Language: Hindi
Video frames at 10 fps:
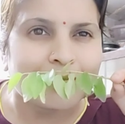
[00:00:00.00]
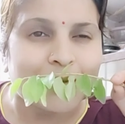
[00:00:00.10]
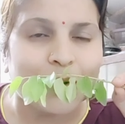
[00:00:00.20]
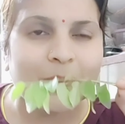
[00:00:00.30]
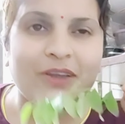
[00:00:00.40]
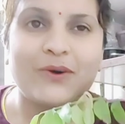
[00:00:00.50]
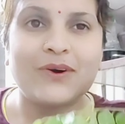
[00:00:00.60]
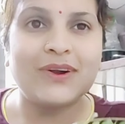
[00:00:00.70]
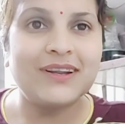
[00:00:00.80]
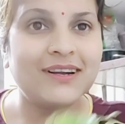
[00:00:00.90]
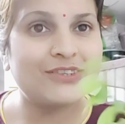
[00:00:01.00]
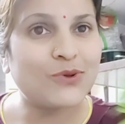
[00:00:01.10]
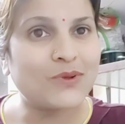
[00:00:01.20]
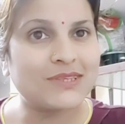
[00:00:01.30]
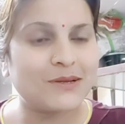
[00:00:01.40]
ओ माय गॉड इट्स
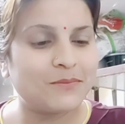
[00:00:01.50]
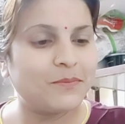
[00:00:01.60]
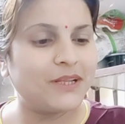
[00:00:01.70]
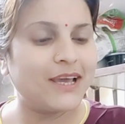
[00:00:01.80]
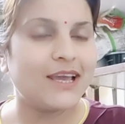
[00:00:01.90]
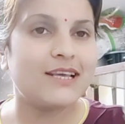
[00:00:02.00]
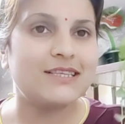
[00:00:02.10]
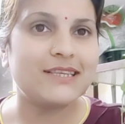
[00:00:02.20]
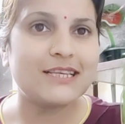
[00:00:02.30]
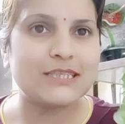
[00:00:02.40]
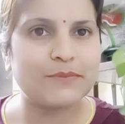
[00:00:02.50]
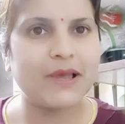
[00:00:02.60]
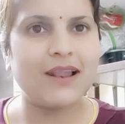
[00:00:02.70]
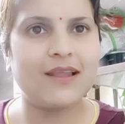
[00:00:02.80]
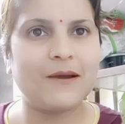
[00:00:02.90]
ऑसम पता है इसकी
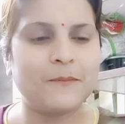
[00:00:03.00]
स्मेल ना